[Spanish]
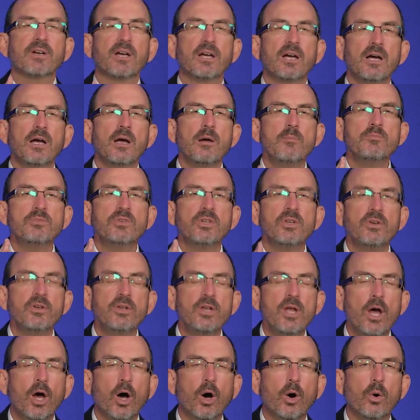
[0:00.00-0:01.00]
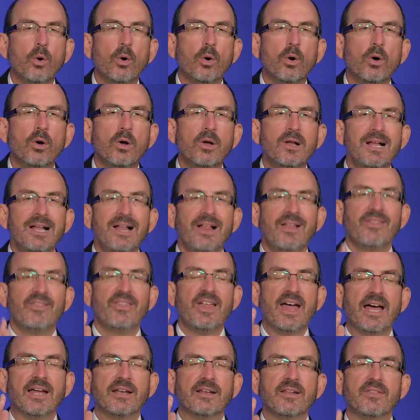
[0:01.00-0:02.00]
han llegado a conocer que
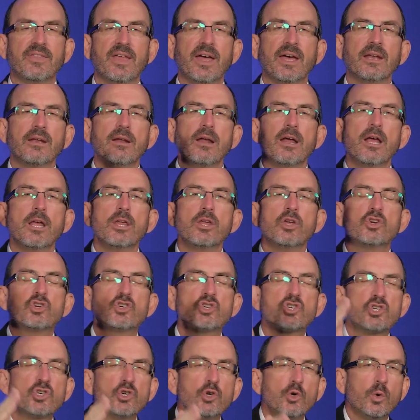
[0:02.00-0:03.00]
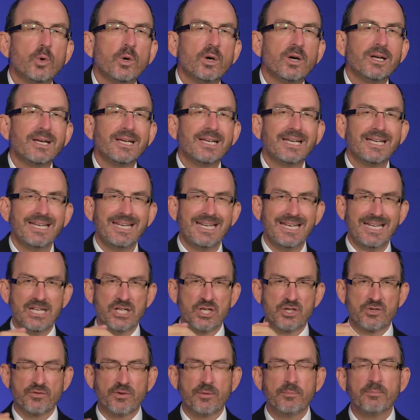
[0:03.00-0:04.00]
Yeshua viene de
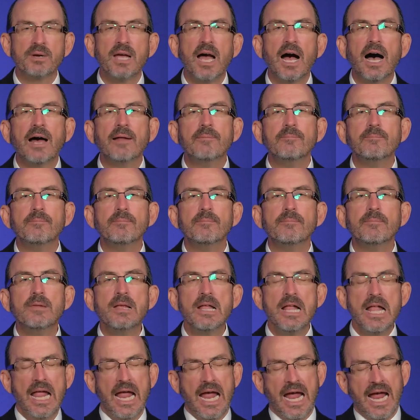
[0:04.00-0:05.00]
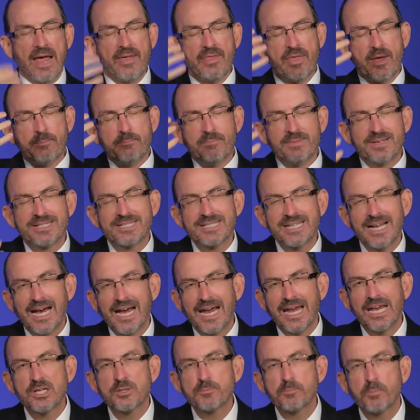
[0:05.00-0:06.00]
Dios y
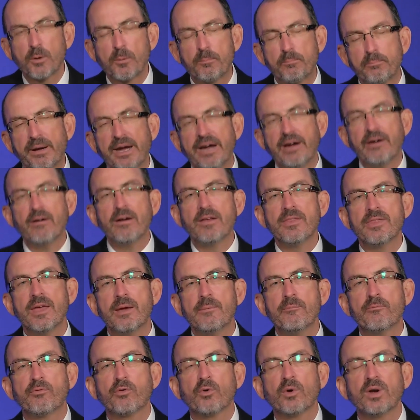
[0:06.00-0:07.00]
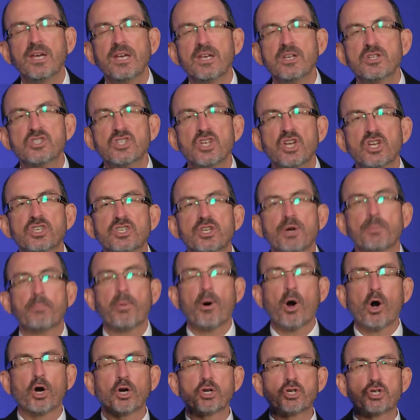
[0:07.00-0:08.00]
asimismo los está preparando para su
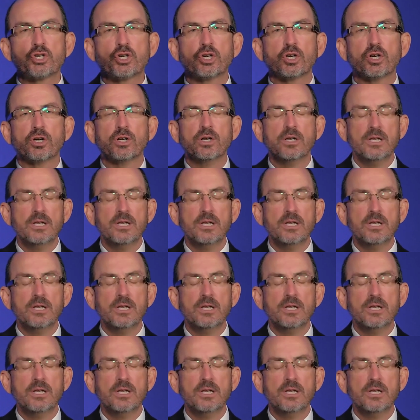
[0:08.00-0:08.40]
partida.